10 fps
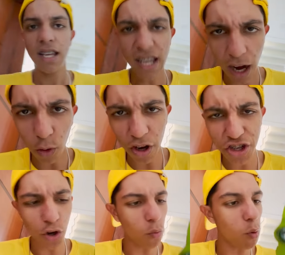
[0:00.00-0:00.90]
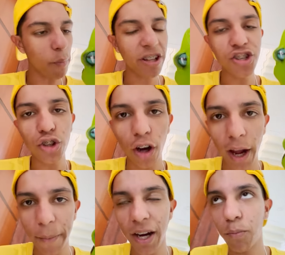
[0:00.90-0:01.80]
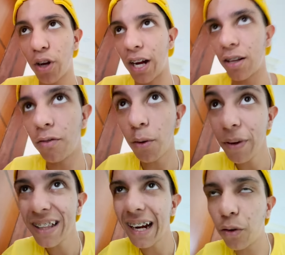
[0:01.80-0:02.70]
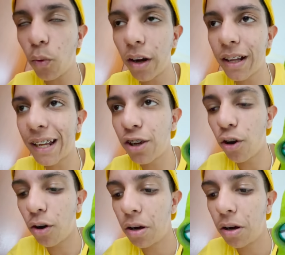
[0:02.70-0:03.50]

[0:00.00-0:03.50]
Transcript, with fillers: E agora chegou o momento de trollar minha namorada. Vamos entrar no quarto aqui, ó.